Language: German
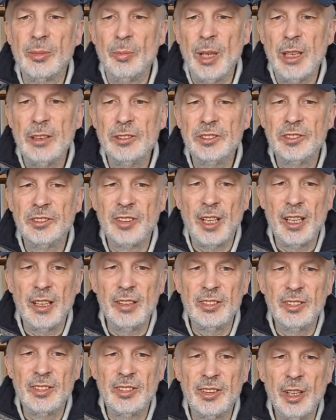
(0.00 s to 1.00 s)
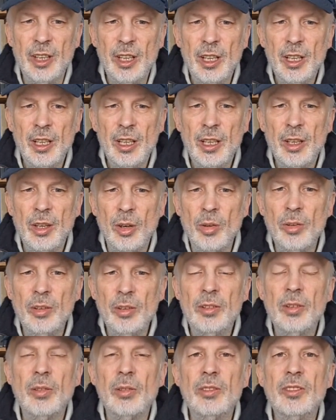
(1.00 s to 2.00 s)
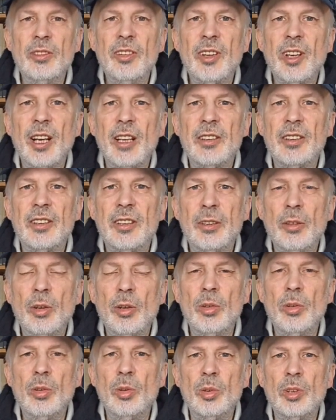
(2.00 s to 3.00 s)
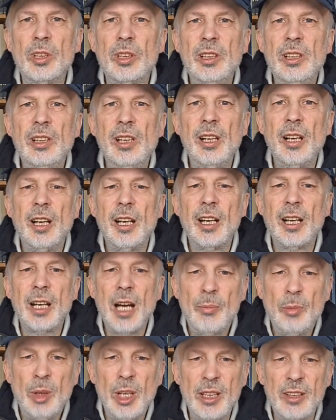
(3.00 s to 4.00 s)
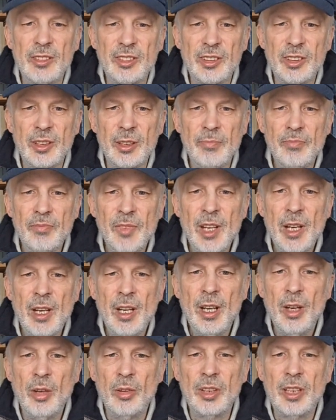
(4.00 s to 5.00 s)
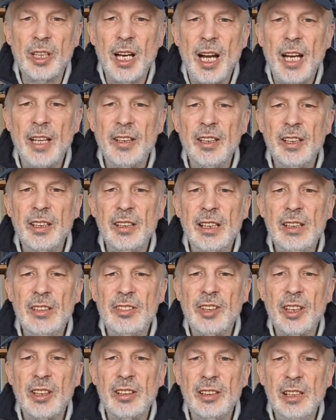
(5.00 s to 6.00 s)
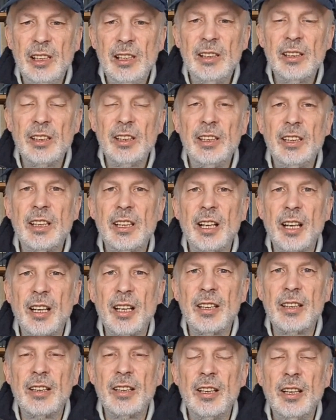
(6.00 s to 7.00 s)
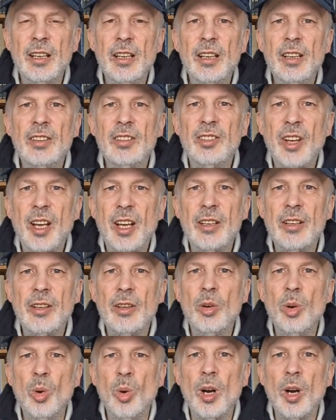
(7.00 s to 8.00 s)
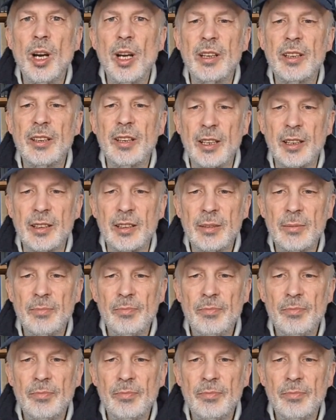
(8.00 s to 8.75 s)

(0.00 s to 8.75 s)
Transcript: Menschseins und unserer Theologie herablässt und gerade in dieser Niedrigkeit seine Hoheit hat.